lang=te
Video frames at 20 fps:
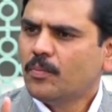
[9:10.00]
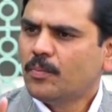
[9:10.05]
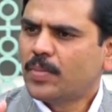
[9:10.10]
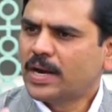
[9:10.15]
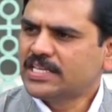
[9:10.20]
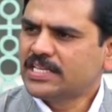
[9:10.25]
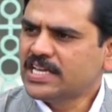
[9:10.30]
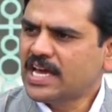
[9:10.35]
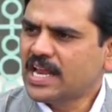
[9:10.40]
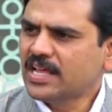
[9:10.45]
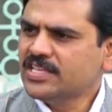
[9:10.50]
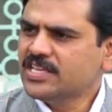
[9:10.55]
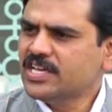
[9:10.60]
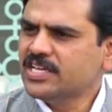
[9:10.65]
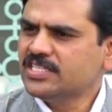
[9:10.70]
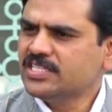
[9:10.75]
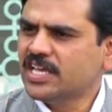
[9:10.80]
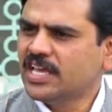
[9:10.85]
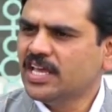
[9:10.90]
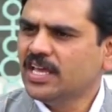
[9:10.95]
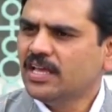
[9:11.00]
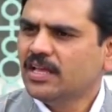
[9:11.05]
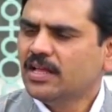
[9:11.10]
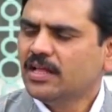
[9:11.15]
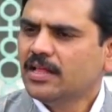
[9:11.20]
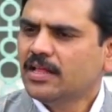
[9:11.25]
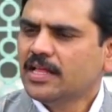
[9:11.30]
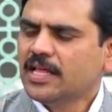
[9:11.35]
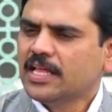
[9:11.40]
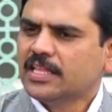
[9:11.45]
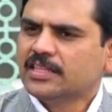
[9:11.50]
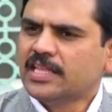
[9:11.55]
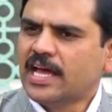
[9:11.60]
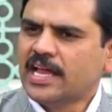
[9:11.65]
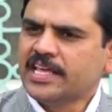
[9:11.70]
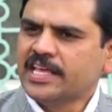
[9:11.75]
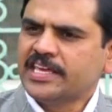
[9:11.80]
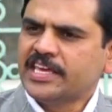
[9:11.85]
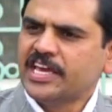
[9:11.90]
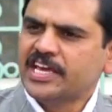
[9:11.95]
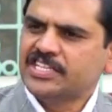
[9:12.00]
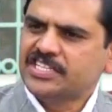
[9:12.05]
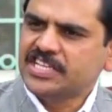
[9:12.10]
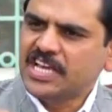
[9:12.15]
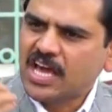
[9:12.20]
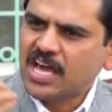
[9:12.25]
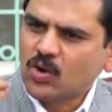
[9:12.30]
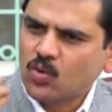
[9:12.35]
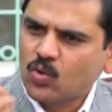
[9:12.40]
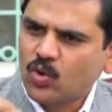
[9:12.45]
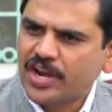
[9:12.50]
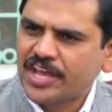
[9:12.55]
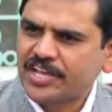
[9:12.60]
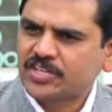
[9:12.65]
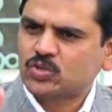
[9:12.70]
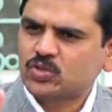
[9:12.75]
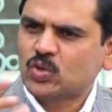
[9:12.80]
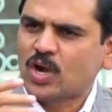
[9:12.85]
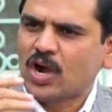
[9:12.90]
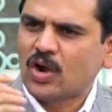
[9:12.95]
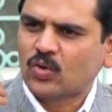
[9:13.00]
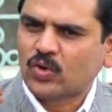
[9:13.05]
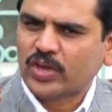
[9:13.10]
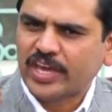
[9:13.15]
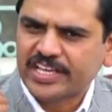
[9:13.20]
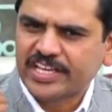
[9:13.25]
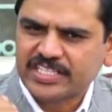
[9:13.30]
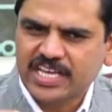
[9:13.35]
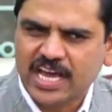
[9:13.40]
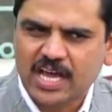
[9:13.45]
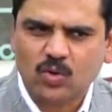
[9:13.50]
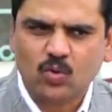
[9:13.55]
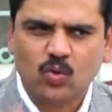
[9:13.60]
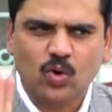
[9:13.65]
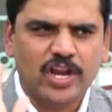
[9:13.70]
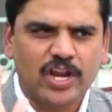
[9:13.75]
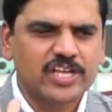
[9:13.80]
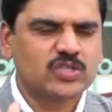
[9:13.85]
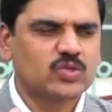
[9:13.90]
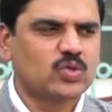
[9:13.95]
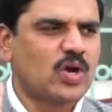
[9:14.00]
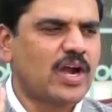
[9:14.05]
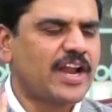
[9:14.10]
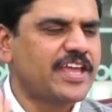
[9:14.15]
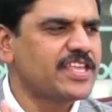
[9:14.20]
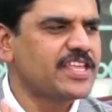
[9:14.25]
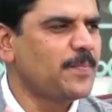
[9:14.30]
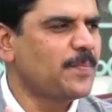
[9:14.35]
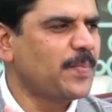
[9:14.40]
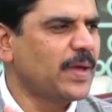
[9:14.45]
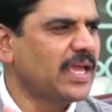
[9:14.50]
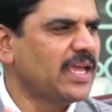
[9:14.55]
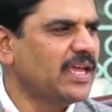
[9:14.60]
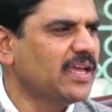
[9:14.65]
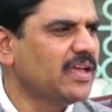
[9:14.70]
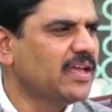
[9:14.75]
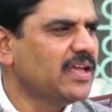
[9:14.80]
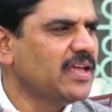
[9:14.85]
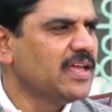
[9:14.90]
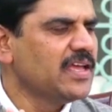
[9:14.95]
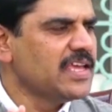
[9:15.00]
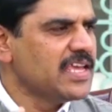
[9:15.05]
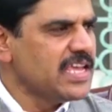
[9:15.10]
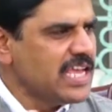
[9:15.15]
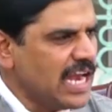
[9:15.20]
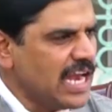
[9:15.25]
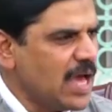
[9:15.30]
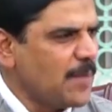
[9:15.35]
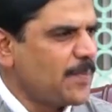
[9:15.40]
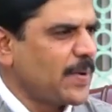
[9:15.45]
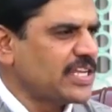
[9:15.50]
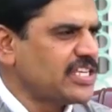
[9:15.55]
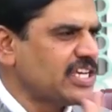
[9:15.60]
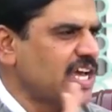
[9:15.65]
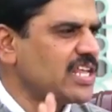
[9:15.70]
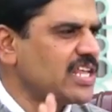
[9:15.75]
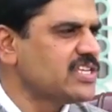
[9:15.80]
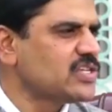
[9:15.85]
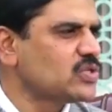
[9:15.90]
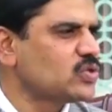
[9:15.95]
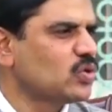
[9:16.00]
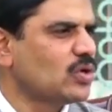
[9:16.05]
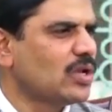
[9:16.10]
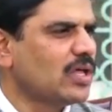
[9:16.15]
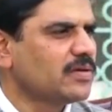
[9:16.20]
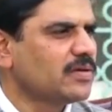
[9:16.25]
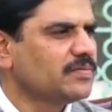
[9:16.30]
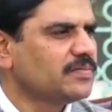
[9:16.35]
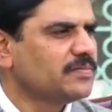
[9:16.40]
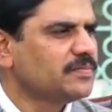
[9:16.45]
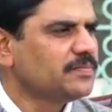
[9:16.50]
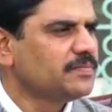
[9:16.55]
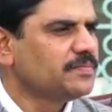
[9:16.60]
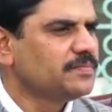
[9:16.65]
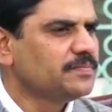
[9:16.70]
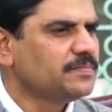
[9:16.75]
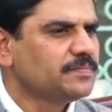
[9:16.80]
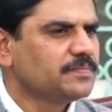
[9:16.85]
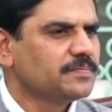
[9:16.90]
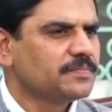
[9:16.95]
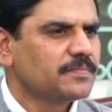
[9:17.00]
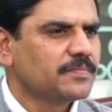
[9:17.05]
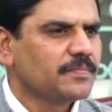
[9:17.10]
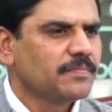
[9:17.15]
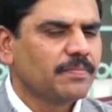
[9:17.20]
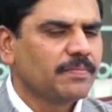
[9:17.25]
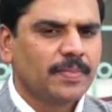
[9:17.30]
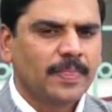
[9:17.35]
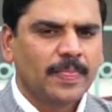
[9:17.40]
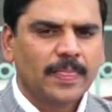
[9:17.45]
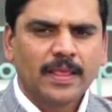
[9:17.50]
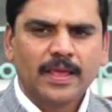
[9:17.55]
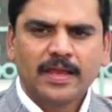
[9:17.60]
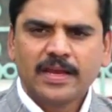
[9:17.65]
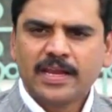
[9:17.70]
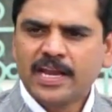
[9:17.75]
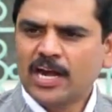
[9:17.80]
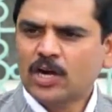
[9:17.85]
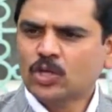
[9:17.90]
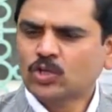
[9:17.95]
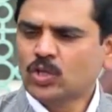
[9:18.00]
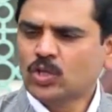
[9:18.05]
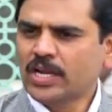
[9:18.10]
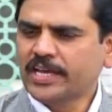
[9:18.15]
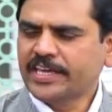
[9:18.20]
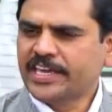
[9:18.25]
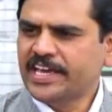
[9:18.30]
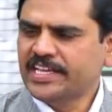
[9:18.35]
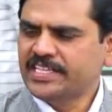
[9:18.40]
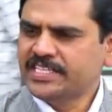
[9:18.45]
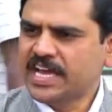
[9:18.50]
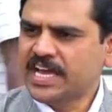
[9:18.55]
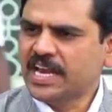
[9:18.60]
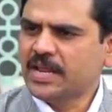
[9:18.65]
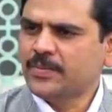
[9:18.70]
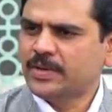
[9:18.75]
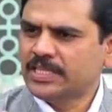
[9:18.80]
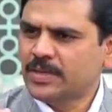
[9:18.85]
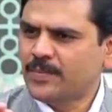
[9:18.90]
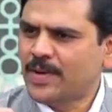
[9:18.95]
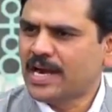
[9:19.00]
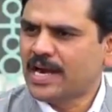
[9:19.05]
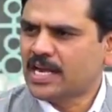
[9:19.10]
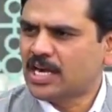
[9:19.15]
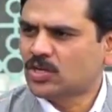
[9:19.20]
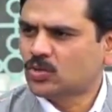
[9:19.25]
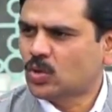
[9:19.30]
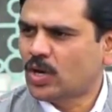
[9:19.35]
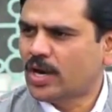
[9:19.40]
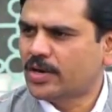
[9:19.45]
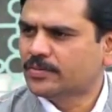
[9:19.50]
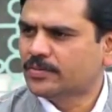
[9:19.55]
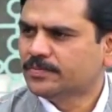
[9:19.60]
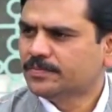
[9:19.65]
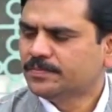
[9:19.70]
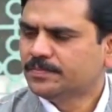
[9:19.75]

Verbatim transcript: ప్రచారం చేసి దాన్ని కేసీఆర్ కొనేస్తున్నాడు కేసీఆర్ కొనేస్తున్నాడు అని చెప్పి వీళ్ళే ప్రచారం చేస్తున్నారు నేను అడుగుతున్న కేసీఆర్ ఈ మధ్య మాట్లాడుతున్నాడు